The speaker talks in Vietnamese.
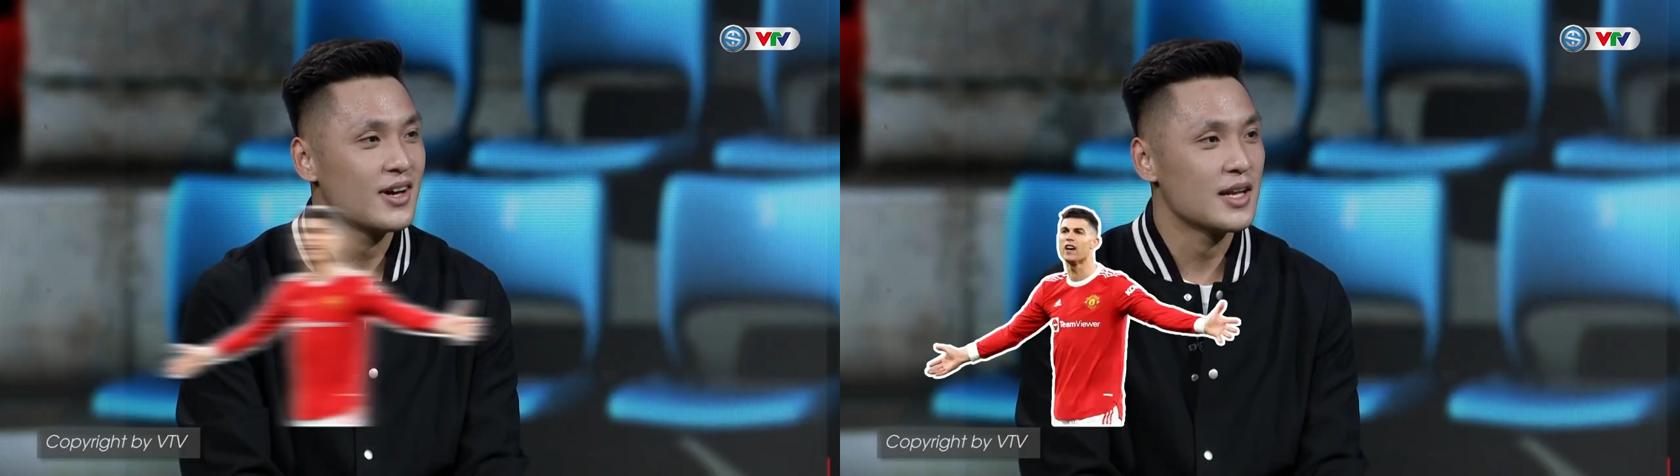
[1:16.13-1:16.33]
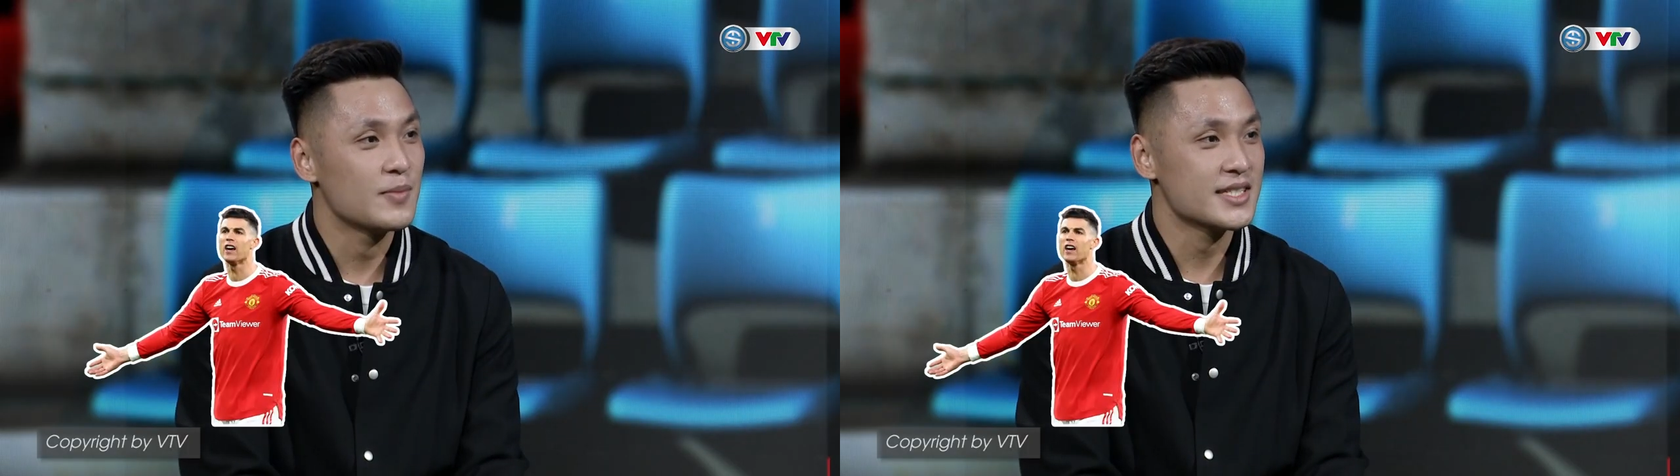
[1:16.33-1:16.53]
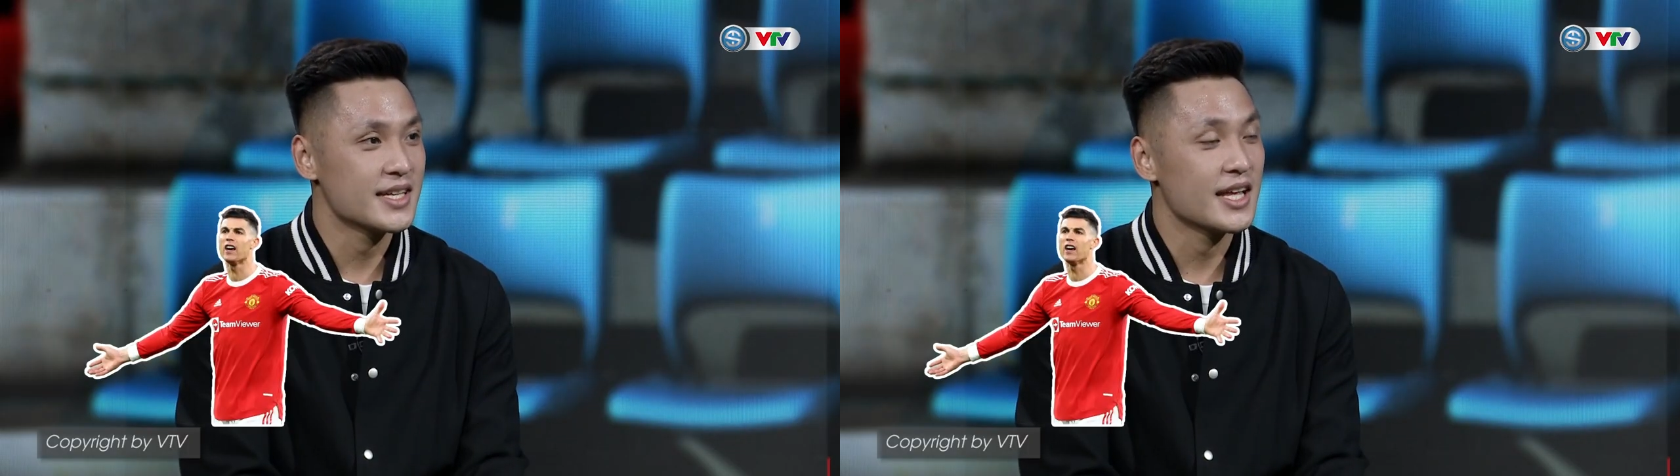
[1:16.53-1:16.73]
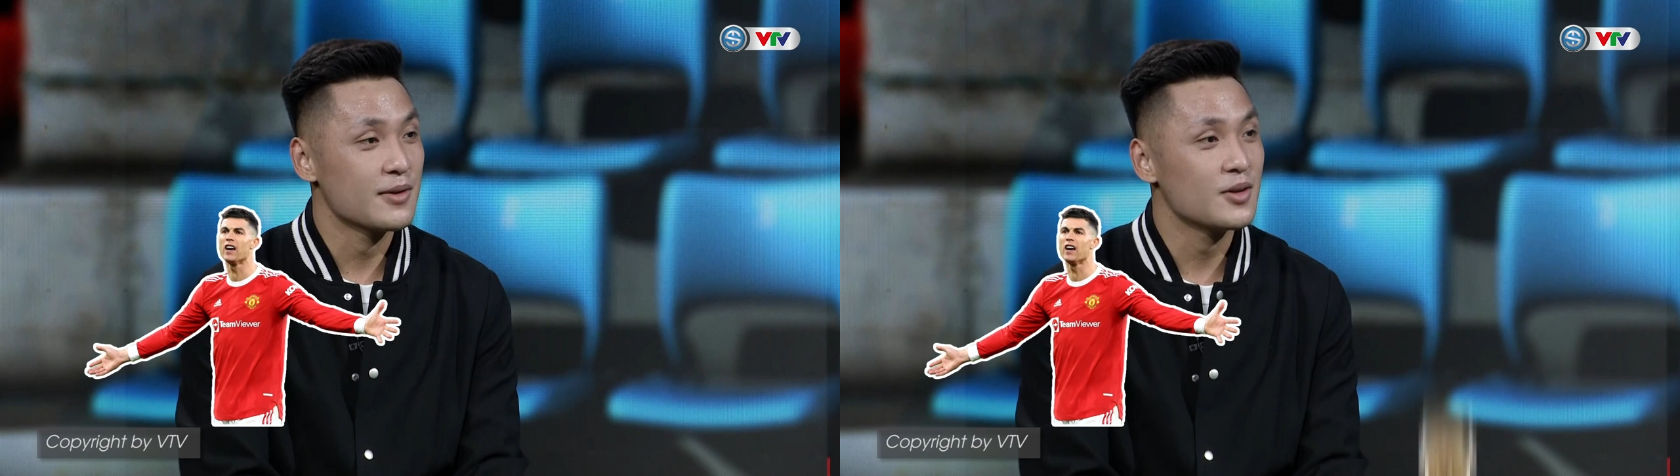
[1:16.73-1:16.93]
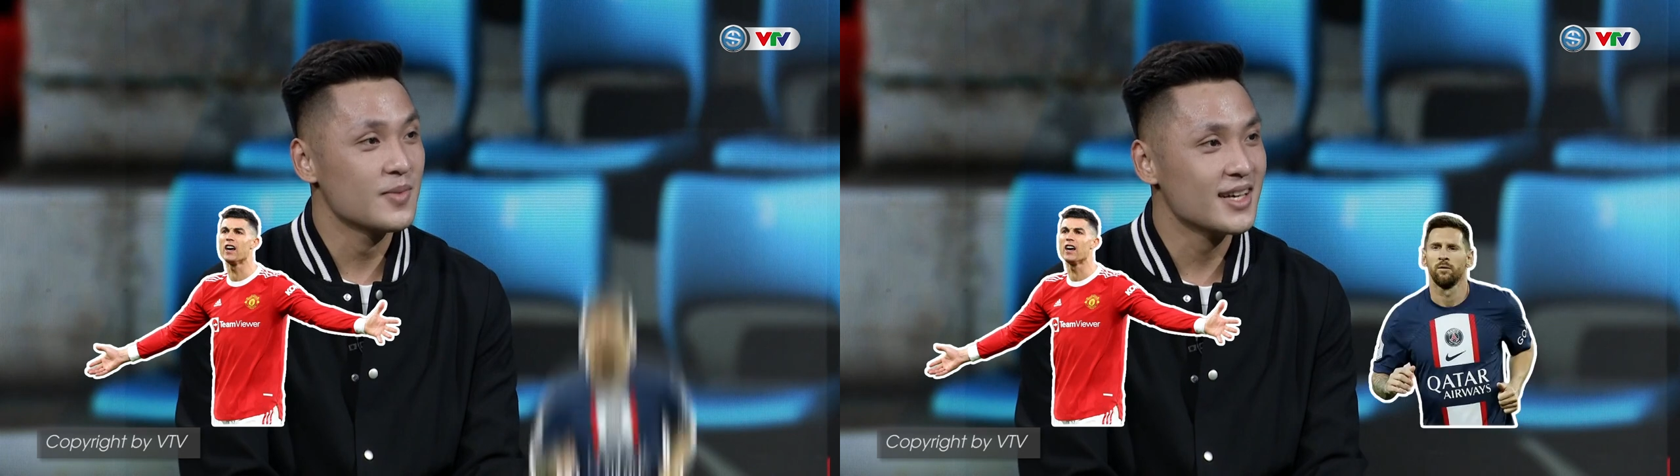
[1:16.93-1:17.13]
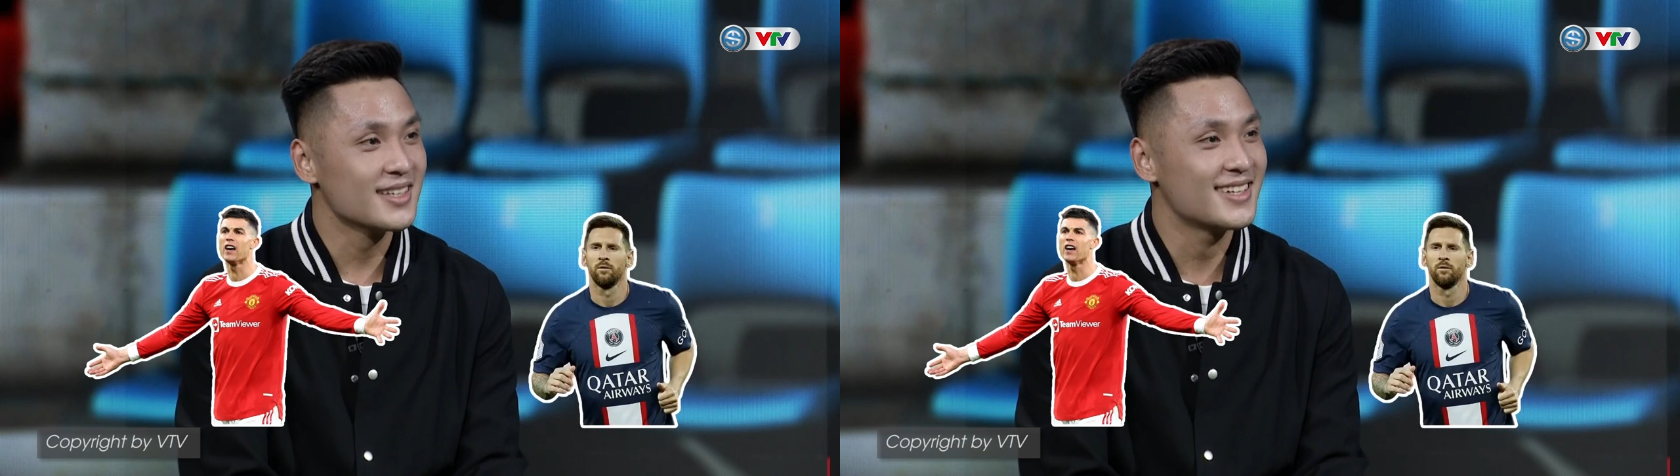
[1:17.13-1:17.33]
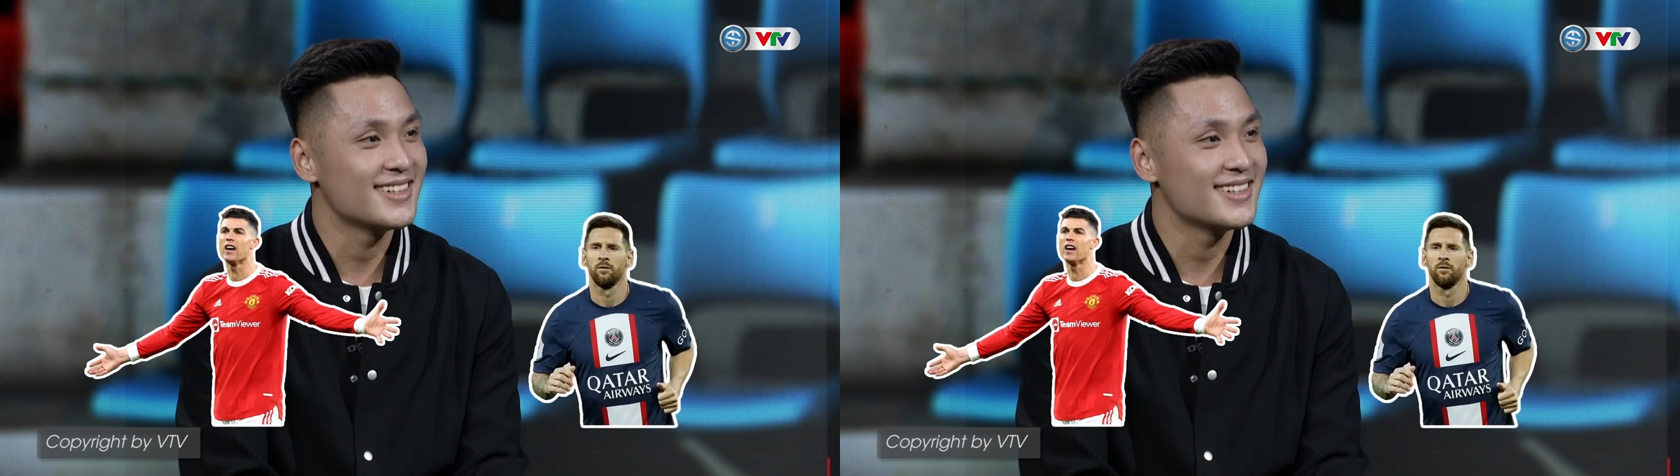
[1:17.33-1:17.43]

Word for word: hay Messi thì em có biết.